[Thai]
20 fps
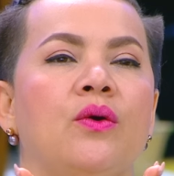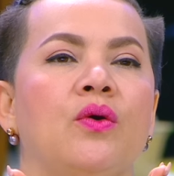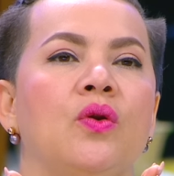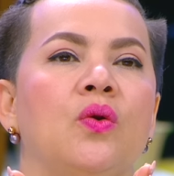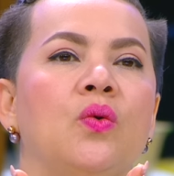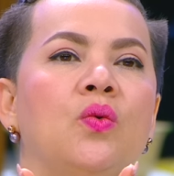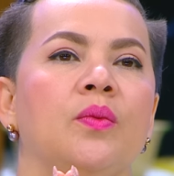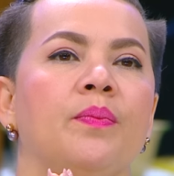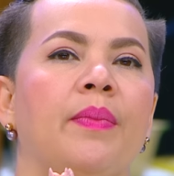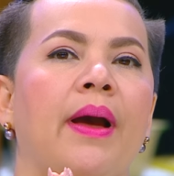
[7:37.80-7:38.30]
คุณ
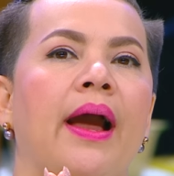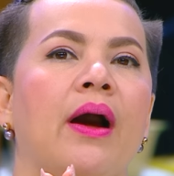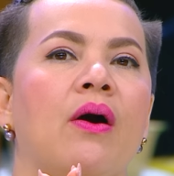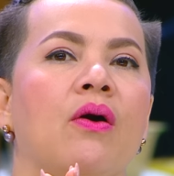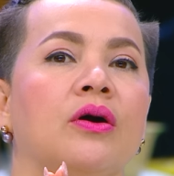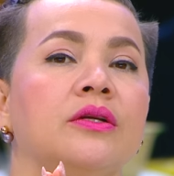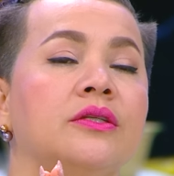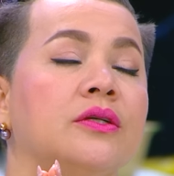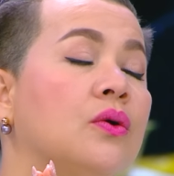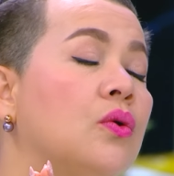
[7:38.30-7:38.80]
ลุงคุณป้าเขา
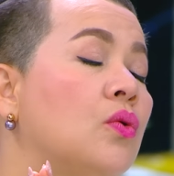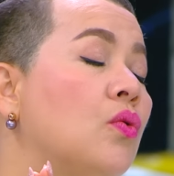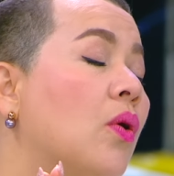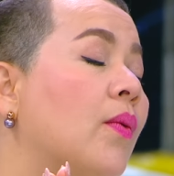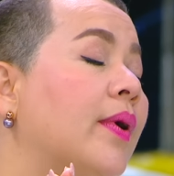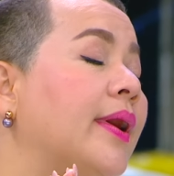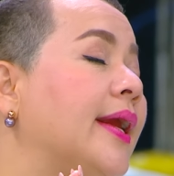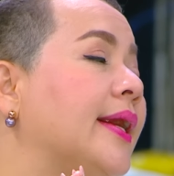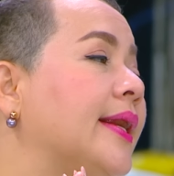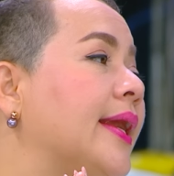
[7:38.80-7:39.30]
ก็จะกลัว
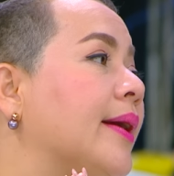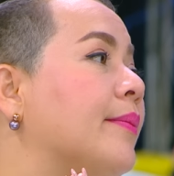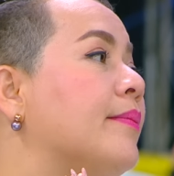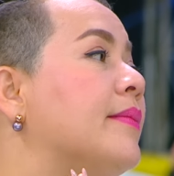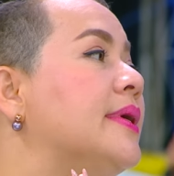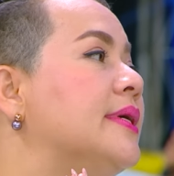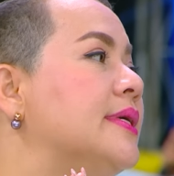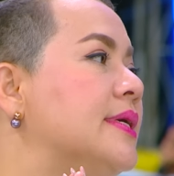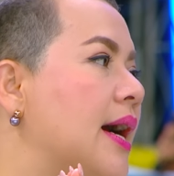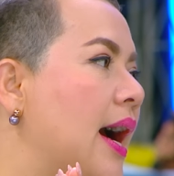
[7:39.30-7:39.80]
ว่าเด็ก ๆ
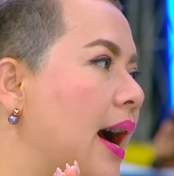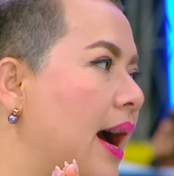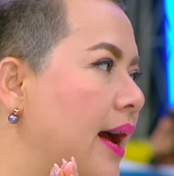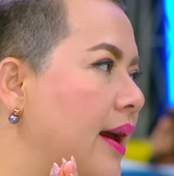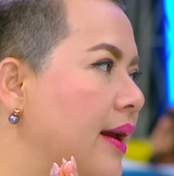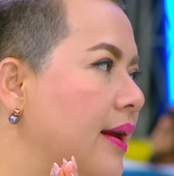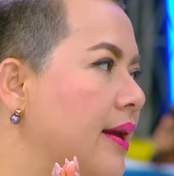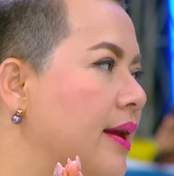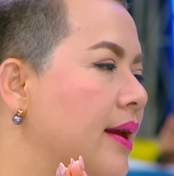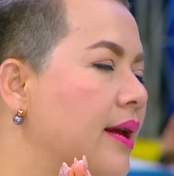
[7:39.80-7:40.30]
เบื่อ
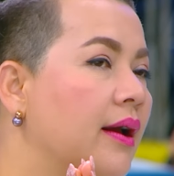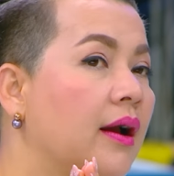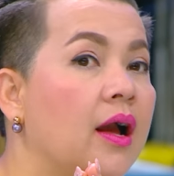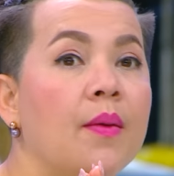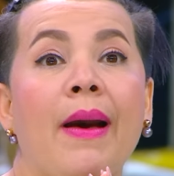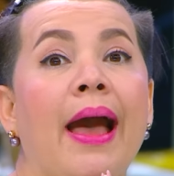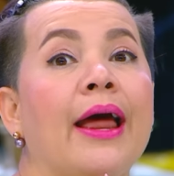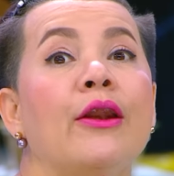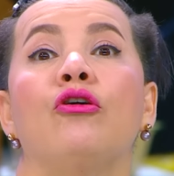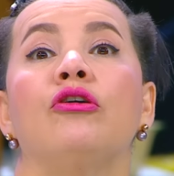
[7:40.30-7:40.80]
ก็
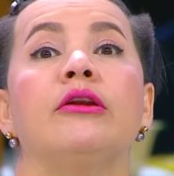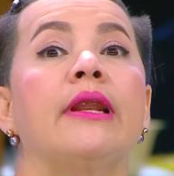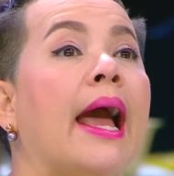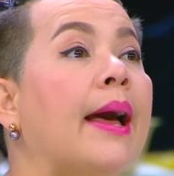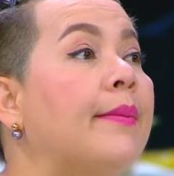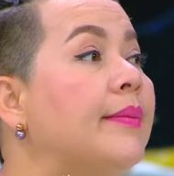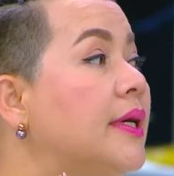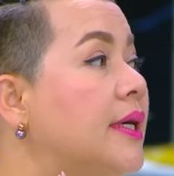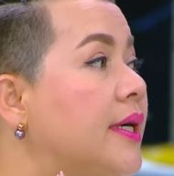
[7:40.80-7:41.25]
พาโดดน้ำเล